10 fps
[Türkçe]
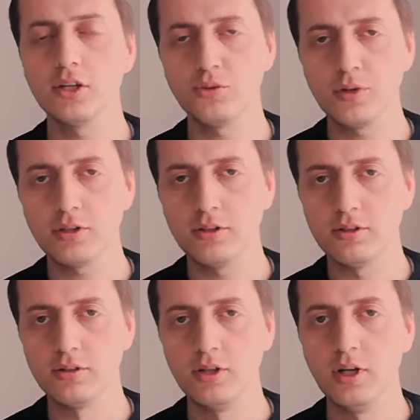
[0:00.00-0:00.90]

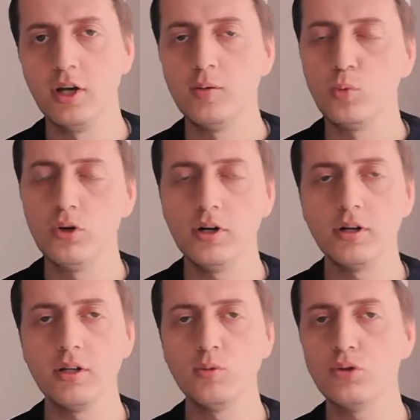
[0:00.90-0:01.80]
geçmektedir.
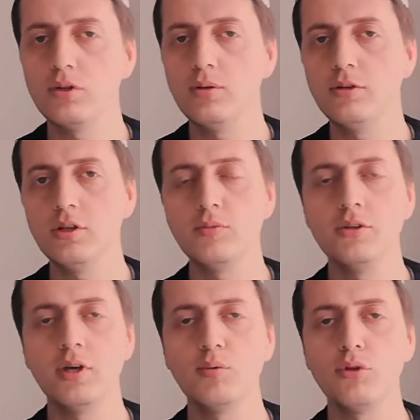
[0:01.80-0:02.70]
Buhari, Müslim,
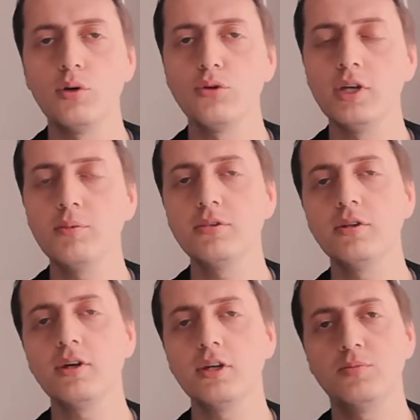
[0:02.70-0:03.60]
Tirmizi, Ebu Davud
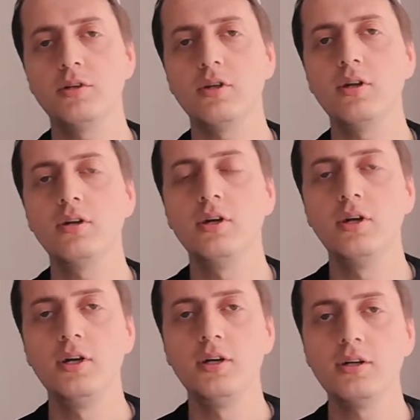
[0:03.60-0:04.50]
hepsinde geçmektedir.
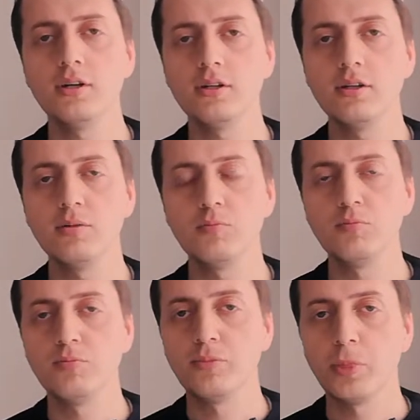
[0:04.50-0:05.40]
Yani
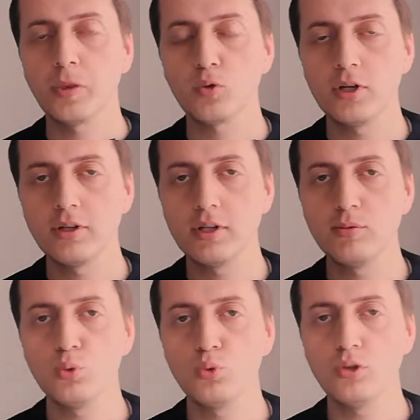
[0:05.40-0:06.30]
Kur'an-ı
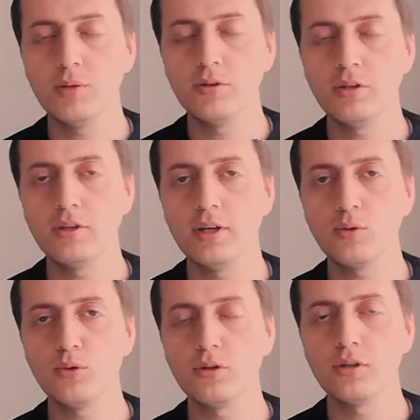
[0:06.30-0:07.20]
Kerim'in üçte birinin
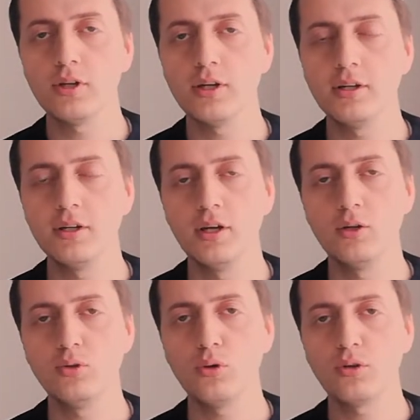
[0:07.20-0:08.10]
denk olduğuna dair
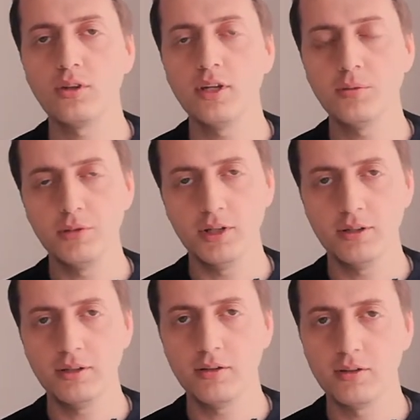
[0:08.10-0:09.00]
çok net bir
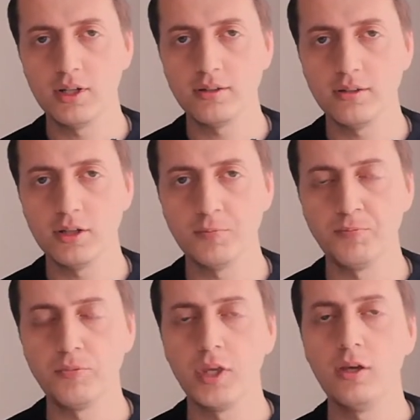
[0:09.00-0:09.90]
hadis-i şeriftir aslında.
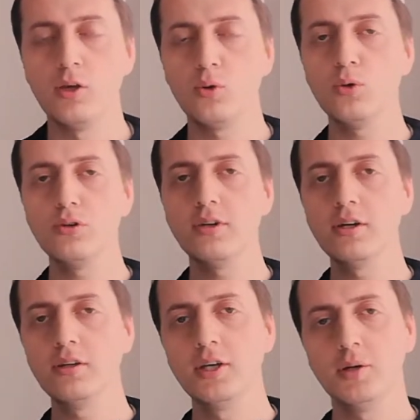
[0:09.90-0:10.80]
O
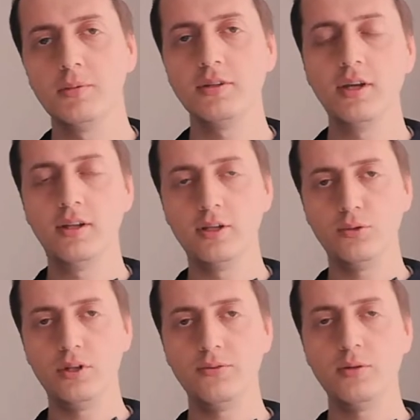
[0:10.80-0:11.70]
yüzden biz de İhlas
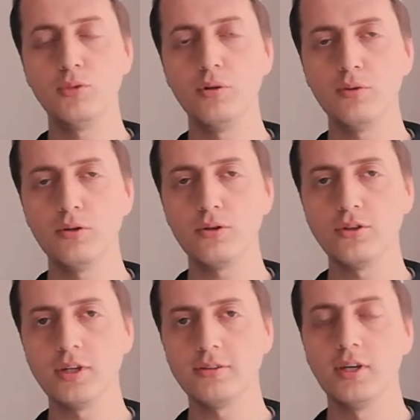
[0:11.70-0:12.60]
Şerifini bol bol
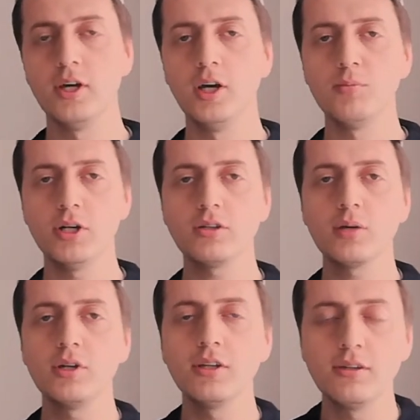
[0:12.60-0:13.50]
okuyacağız.
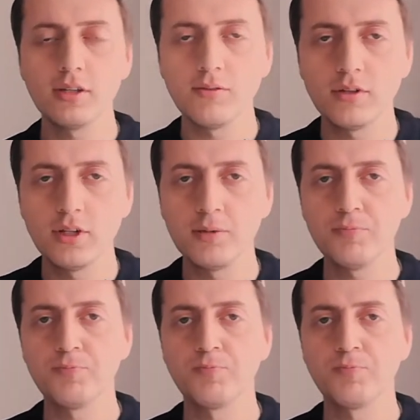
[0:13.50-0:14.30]
Başka bir hadis-i şerifte de